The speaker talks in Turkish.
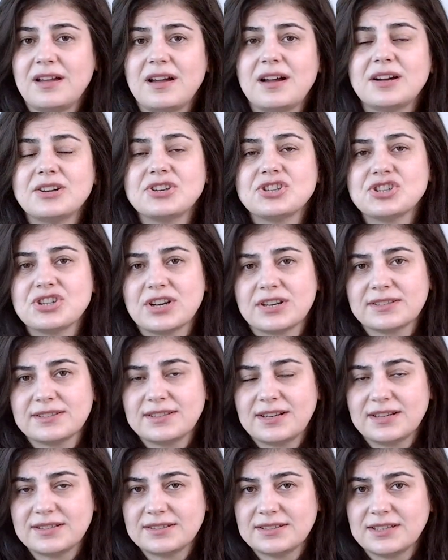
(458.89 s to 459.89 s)
hangi
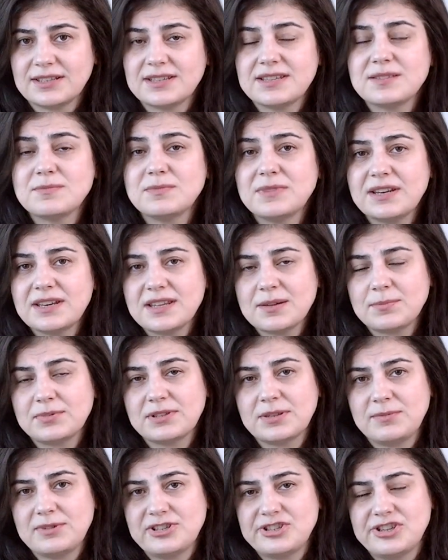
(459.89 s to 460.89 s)
şartlarda, kimlere
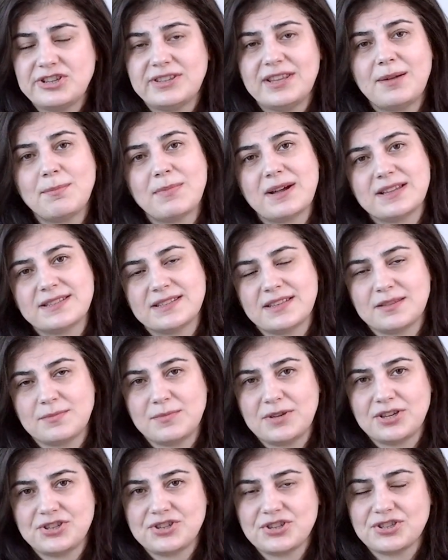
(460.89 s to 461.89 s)
yapılabileceğinden
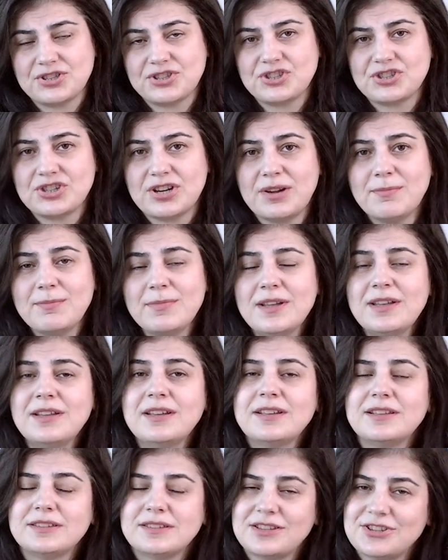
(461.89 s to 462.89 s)
bahsetmeye çalışacağım.
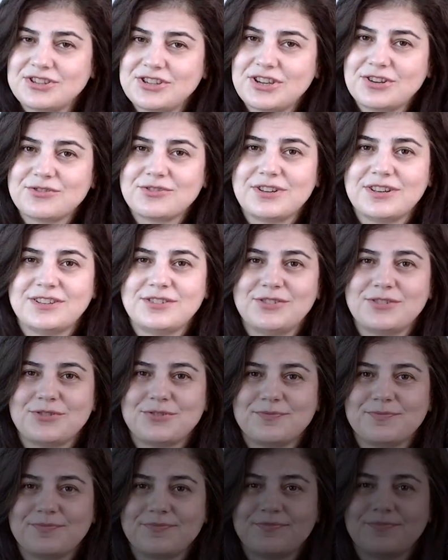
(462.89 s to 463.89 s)
Teşekkür
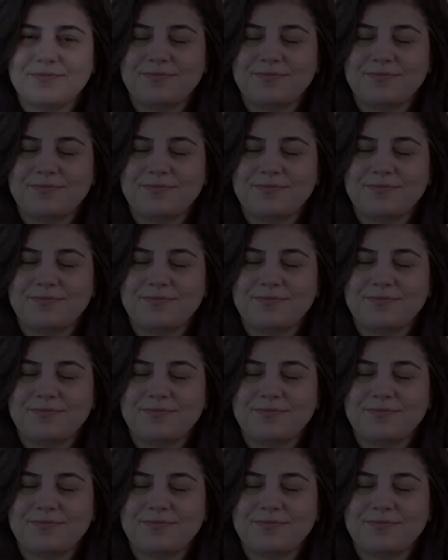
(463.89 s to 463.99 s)
ediyorum.